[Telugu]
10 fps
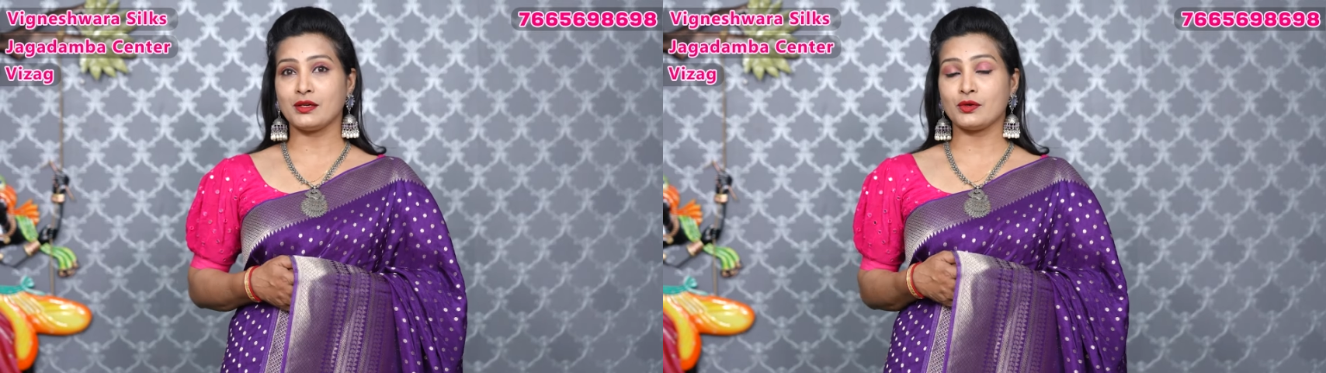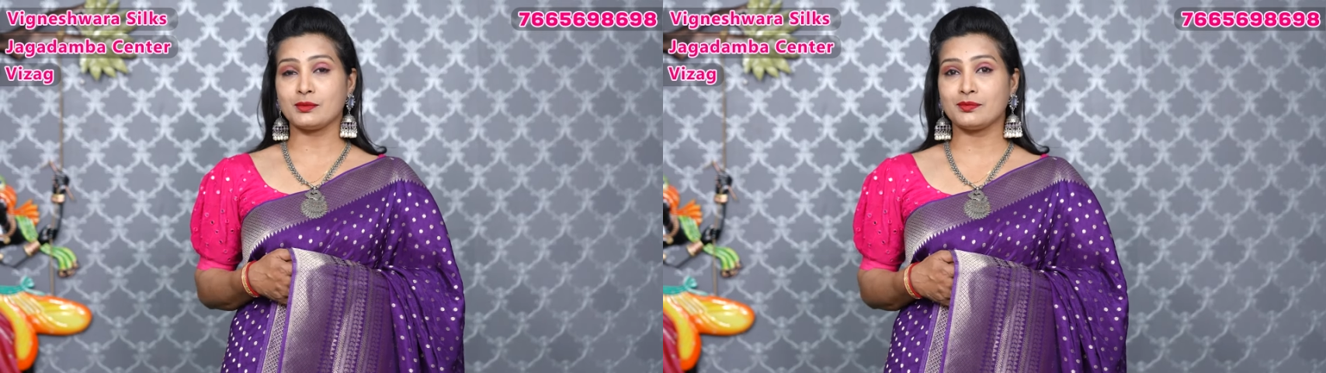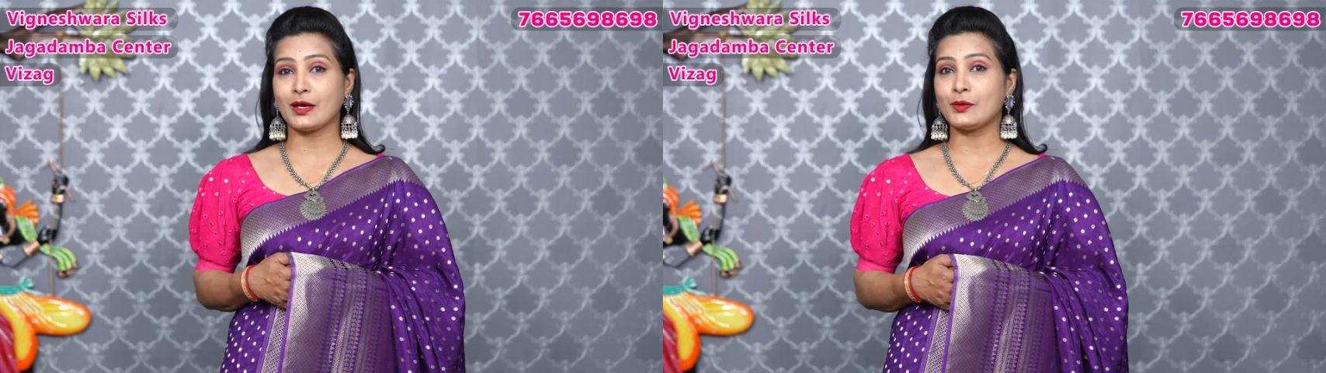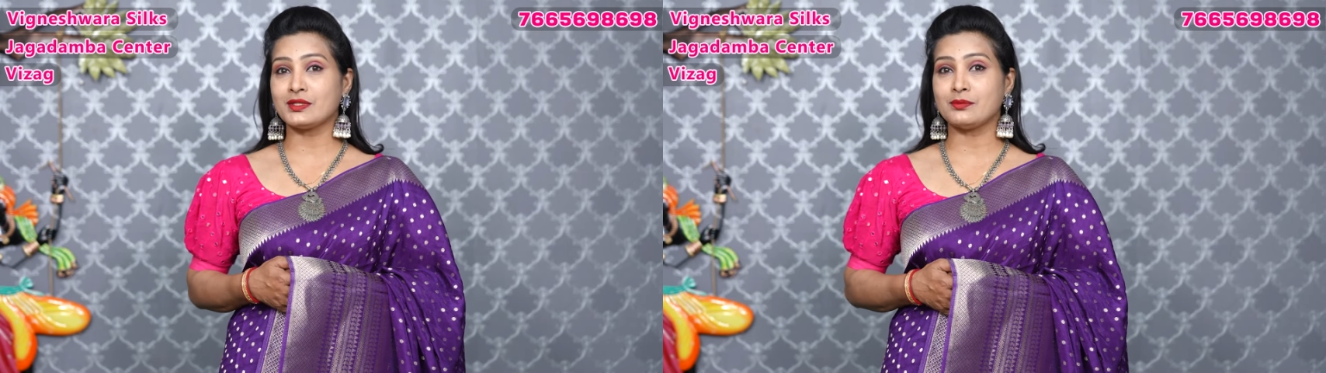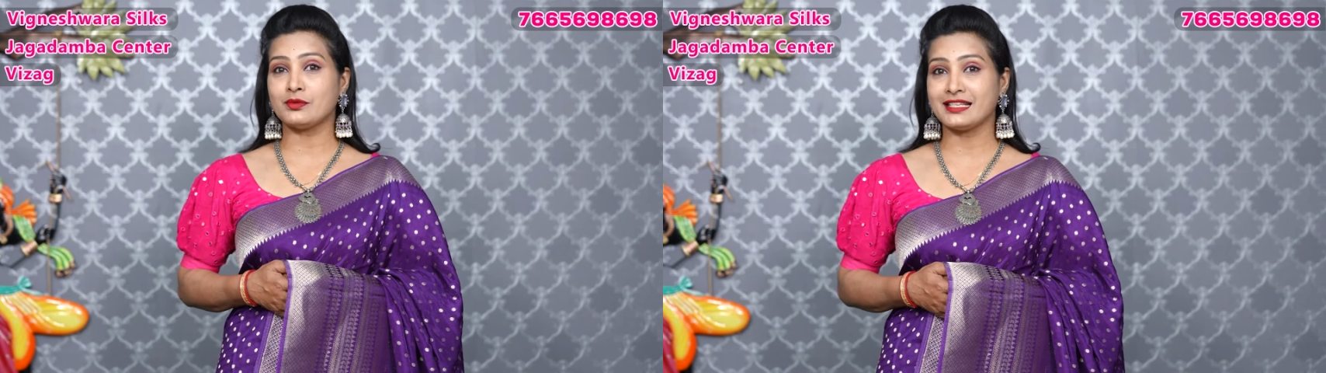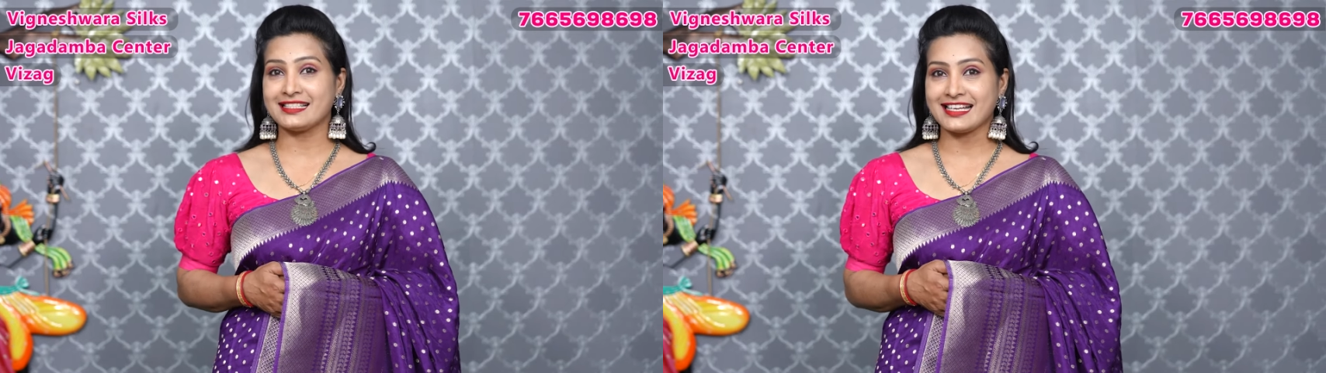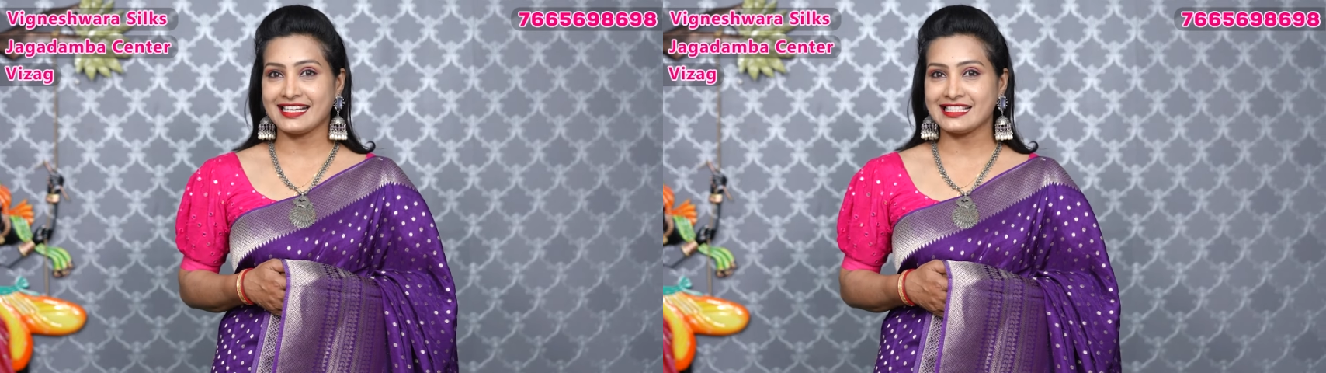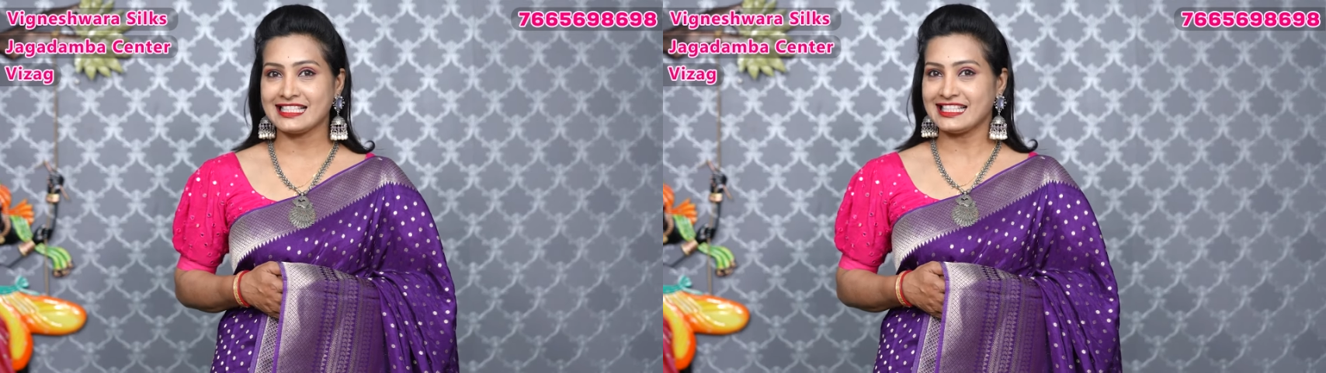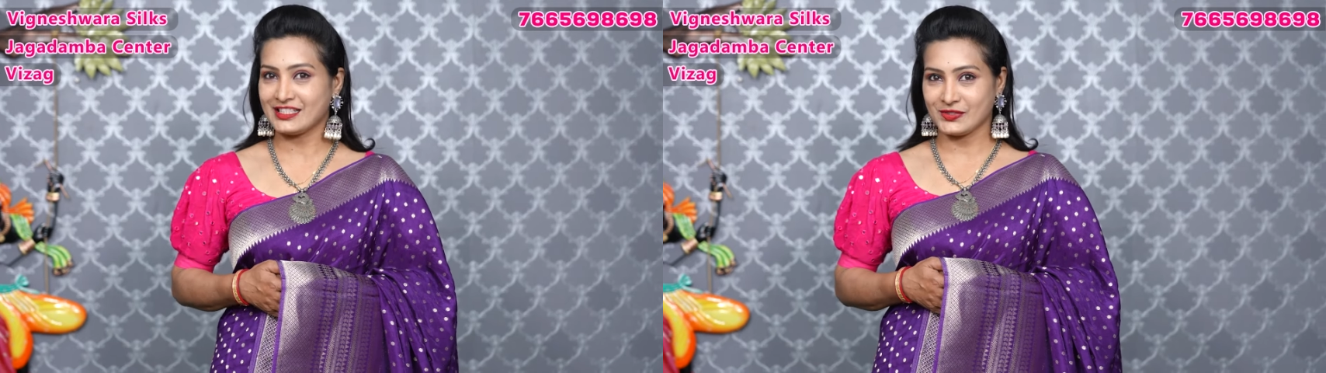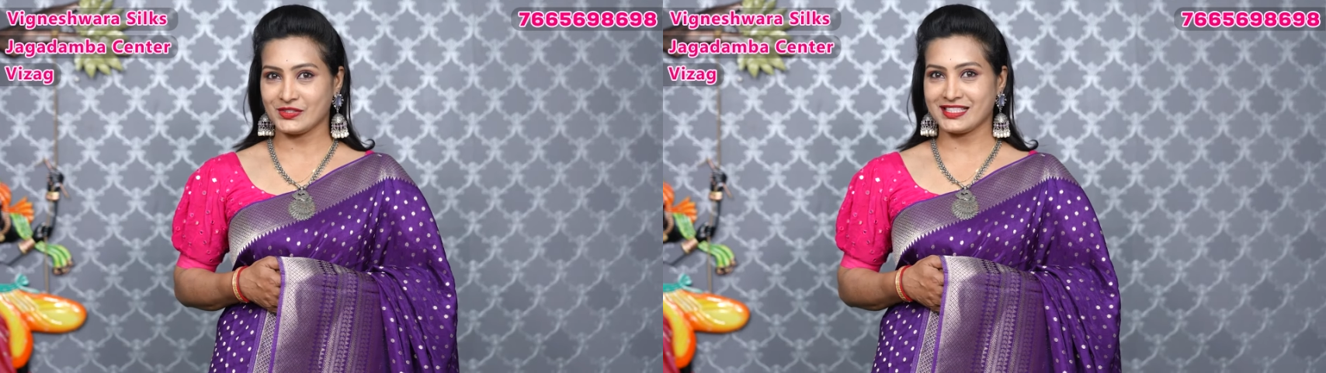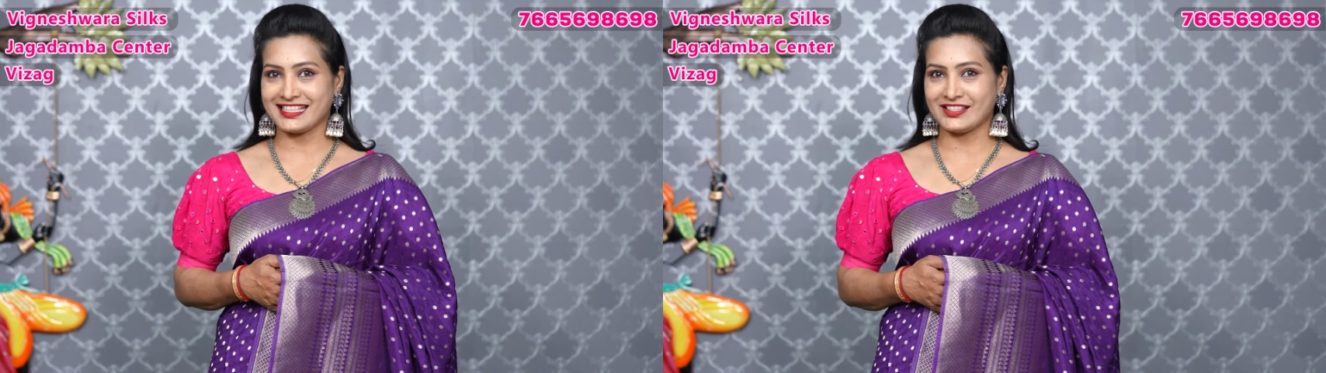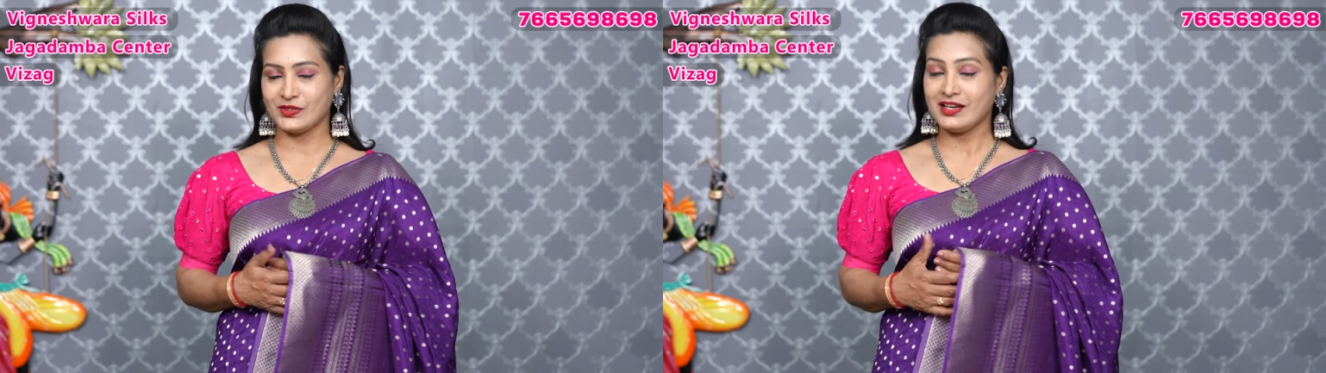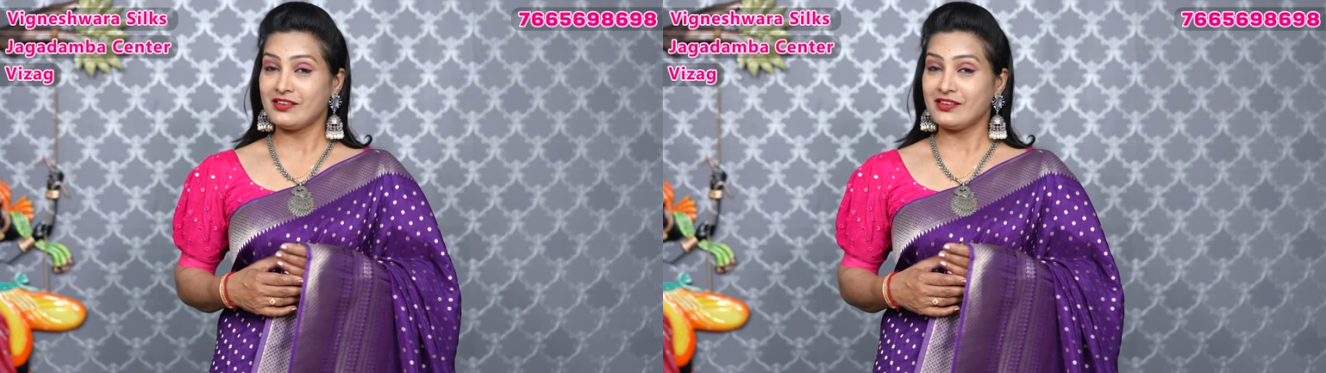మీకోసం థౌసండ్ బుటీ శారీస్ ని తీసుకొచ్చేసాను